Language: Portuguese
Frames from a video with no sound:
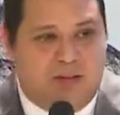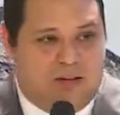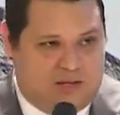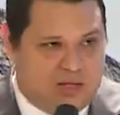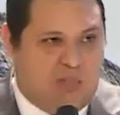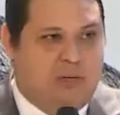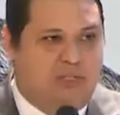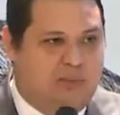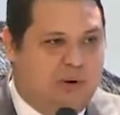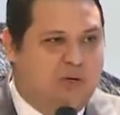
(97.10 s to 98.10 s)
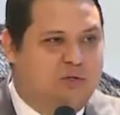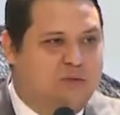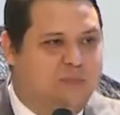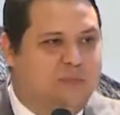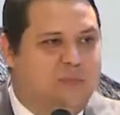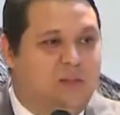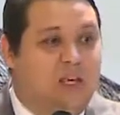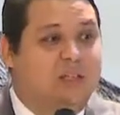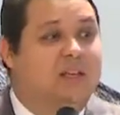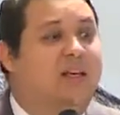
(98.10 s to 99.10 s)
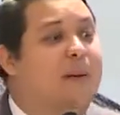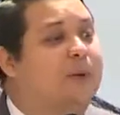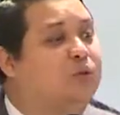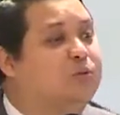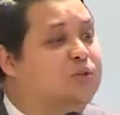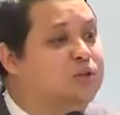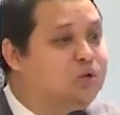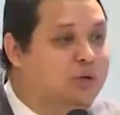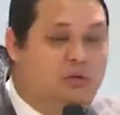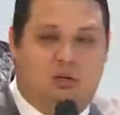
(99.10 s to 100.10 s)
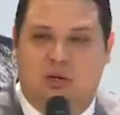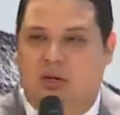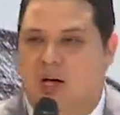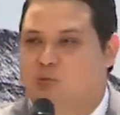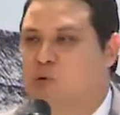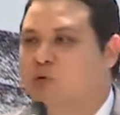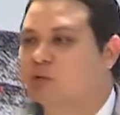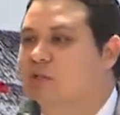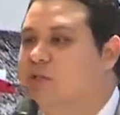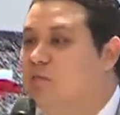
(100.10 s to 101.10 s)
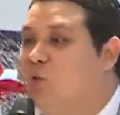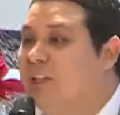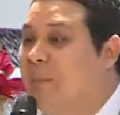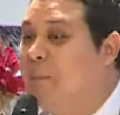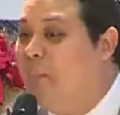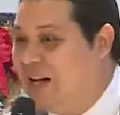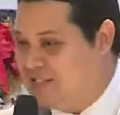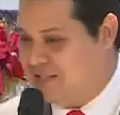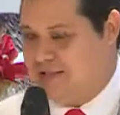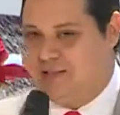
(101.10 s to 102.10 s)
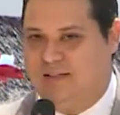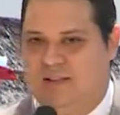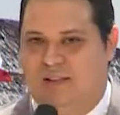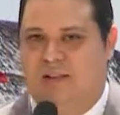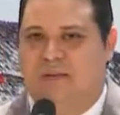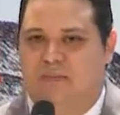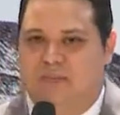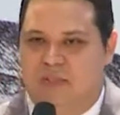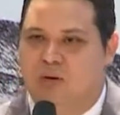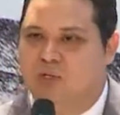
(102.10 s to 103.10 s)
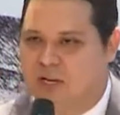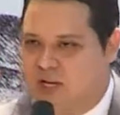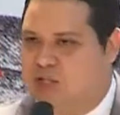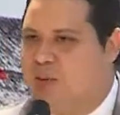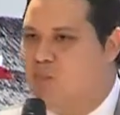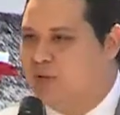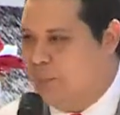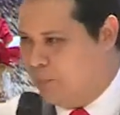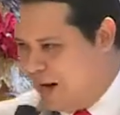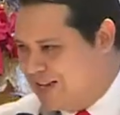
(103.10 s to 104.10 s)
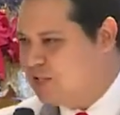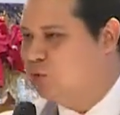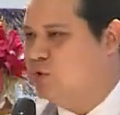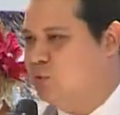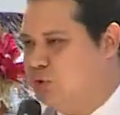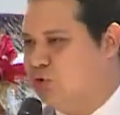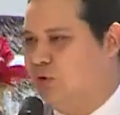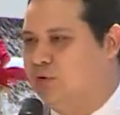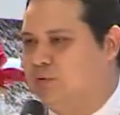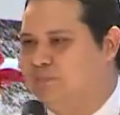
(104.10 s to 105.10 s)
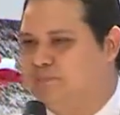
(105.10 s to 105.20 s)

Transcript: Você já percebeu isso? O que você quer para 2018? As pessoas dizem muita paz. Você gostaria de ter muita paz em 2018?